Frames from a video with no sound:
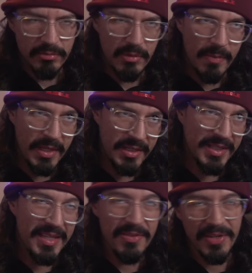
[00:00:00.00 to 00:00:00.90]
A ver, es
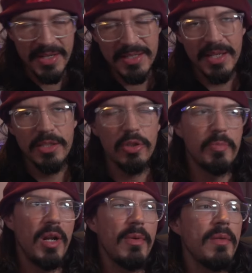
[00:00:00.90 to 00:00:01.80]
que hay diferentes éxitos,
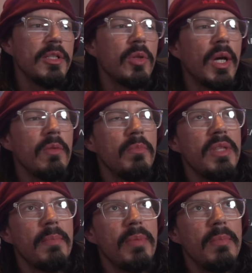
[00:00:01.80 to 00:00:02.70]
pero a ver, vamos a tocar
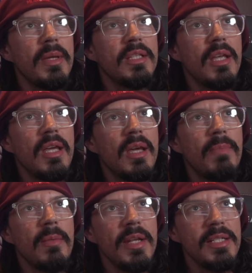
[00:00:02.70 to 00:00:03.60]
de, de
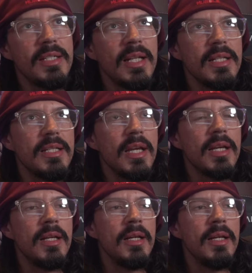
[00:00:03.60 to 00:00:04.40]
primera instancia,